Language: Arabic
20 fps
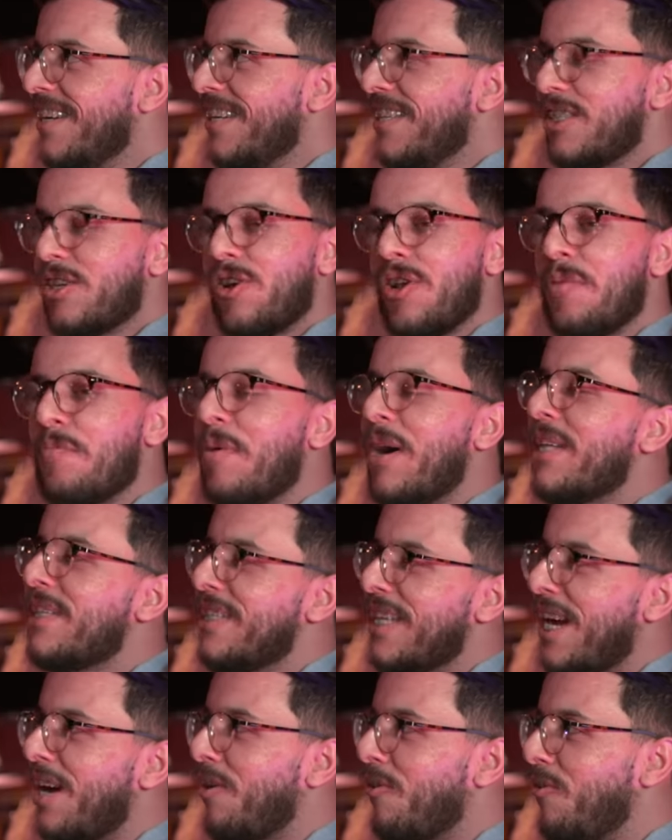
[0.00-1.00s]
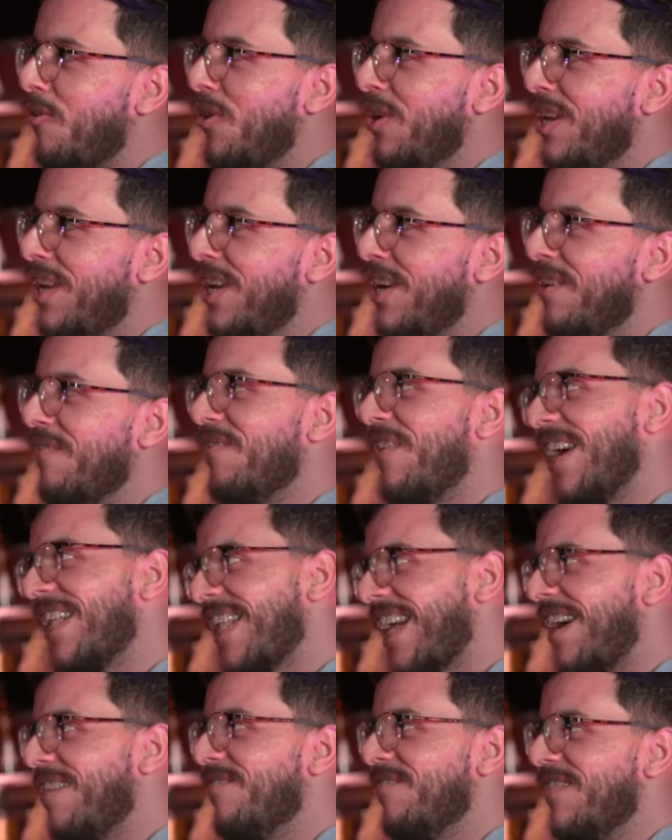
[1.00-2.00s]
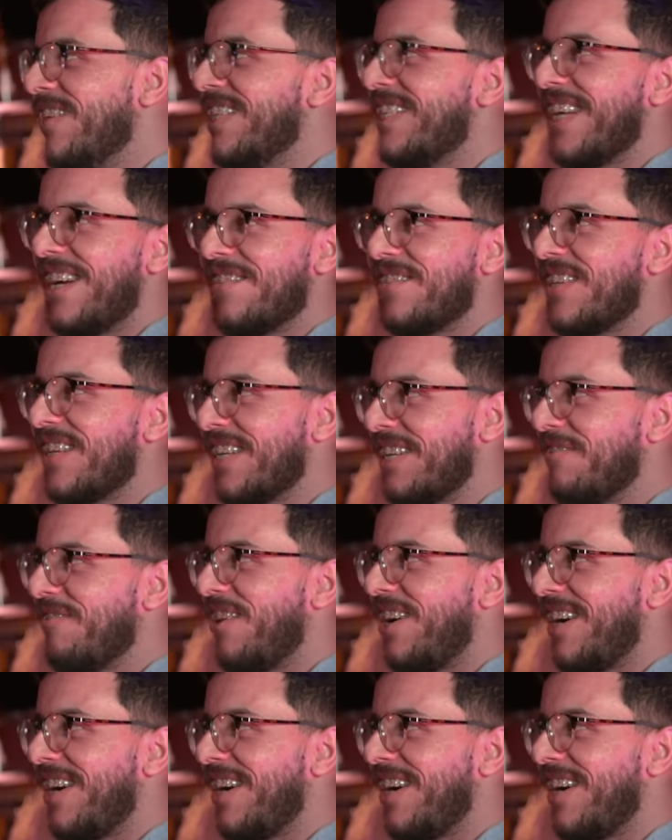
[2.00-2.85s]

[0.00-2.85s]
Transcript: صح شغل من بعد زعقوا عليه من بعد حبس عفسه كيما